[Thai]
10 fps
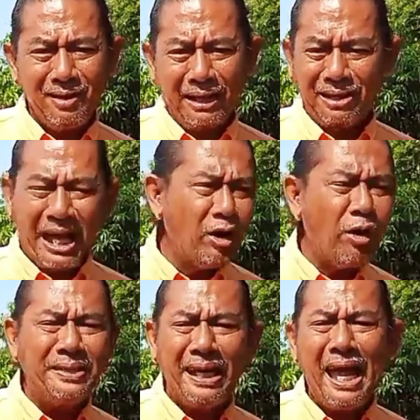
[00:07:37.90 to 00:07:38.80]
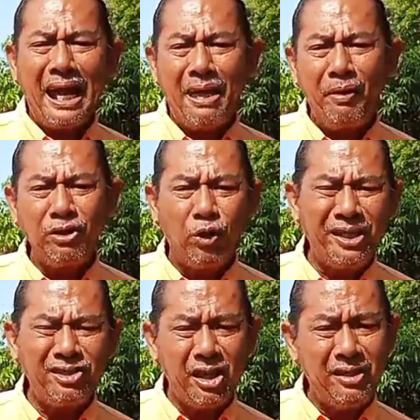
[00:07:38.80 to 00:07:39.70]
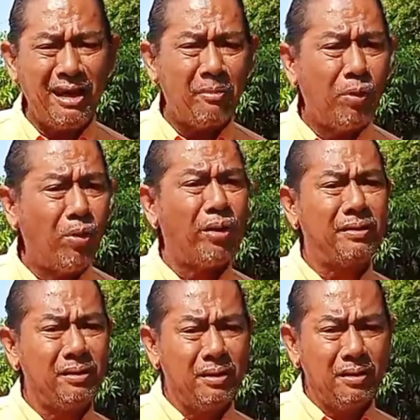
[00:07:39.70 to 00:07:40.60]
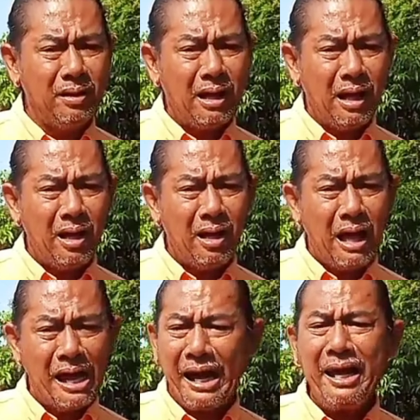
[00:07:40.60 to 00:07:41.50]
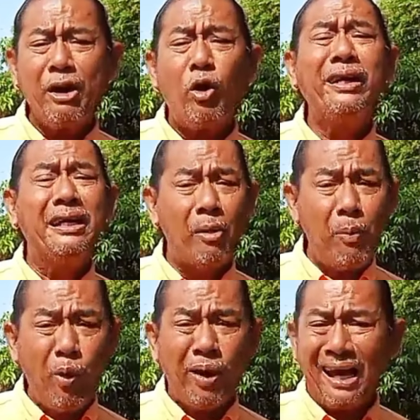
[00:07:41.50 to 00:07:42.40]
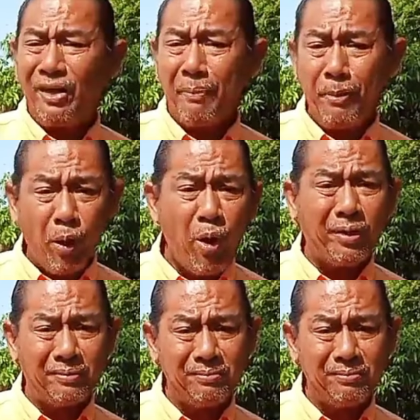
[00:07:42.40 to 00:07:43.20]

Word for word: แต่สังคมจะได้อะไรมันอยู่ที่สิ่งที่เราพูด อันนั้นให้คนอื่นเขาพูด เราอย่าไปพูด